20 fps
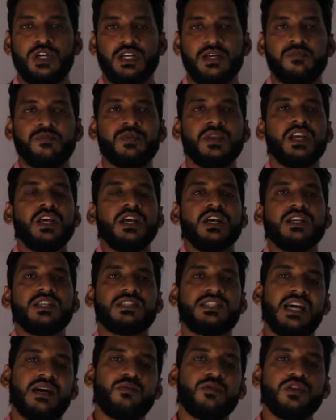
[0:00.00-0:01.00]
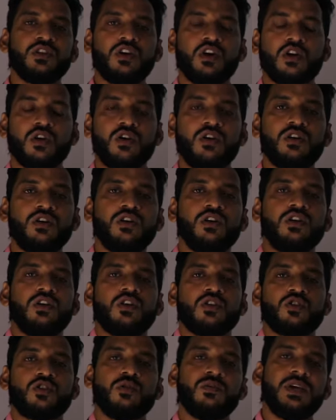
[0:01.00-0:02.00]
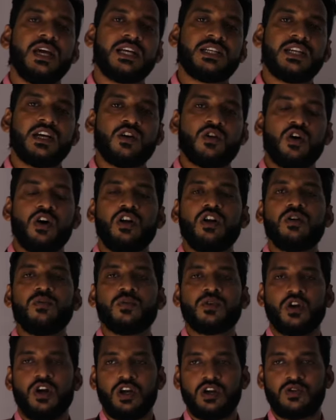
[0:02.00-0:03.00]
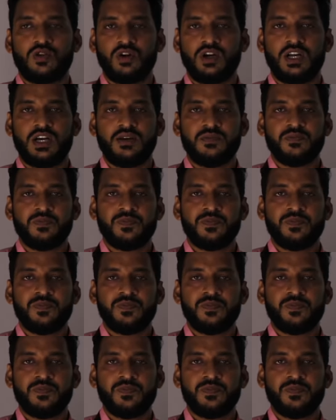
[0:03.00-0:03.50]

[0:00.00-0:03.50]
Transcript: বলে যেমন ধরো তুমি একটা কলম ক্রয় করলে